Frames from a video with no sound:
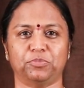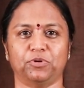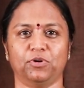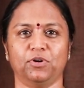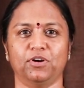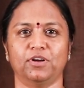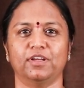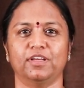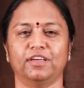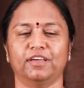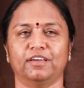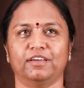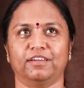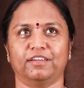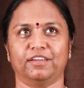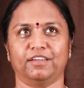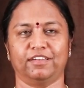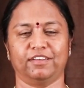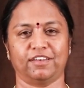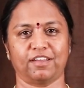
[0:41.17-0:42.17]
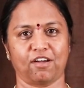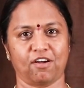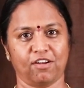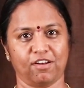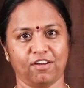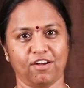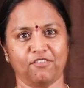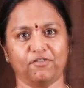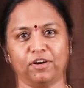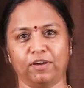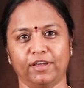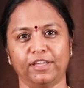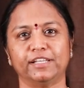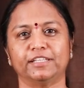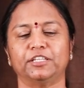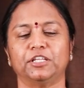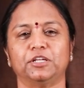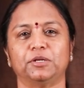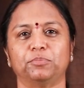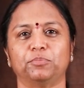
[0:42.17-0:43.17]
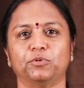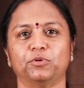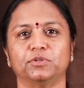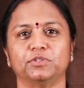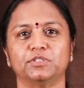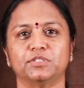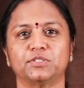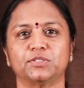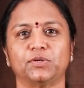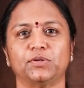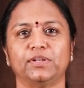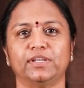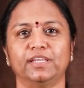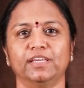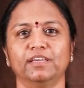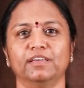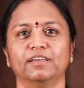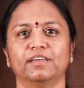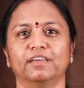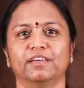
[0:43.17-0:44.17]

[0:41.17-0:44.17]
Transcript: இப்போது நானாக ஆயில் தீரப்போகுதுன்னு சொல்லி